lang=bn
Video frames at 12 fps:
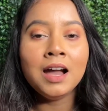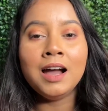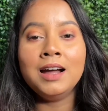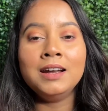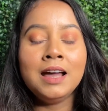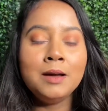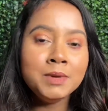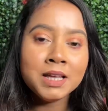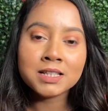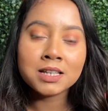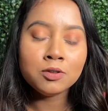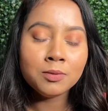আর আমি
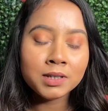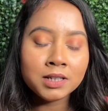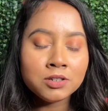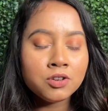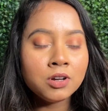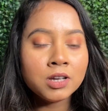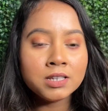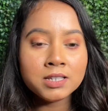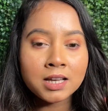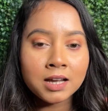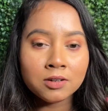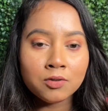আজকে তোমাদের সঙ্গে
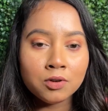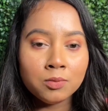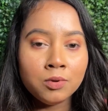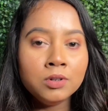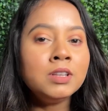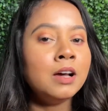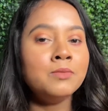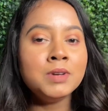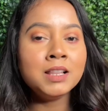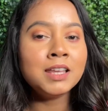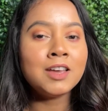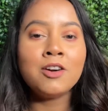শেয়ার করব থামনেল
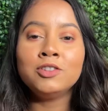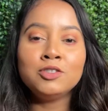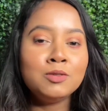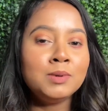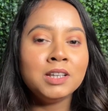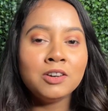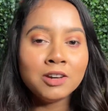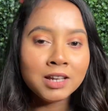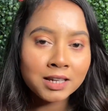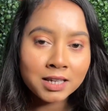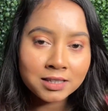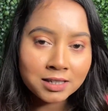দেখে হয়তো তোমাদের
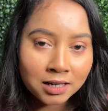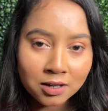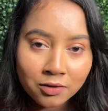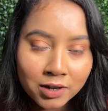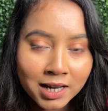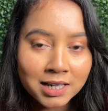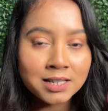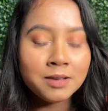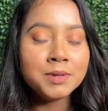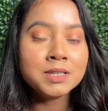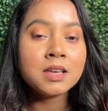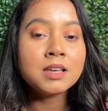অনেককে জানা হয়ে গেছে আমি
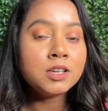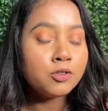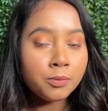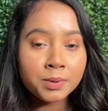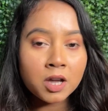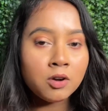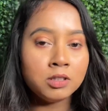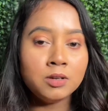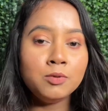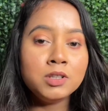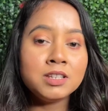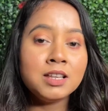আজকে কী টপিকে কথা
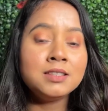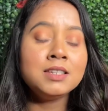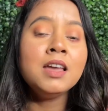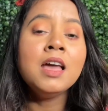বলতে যাচ্ছি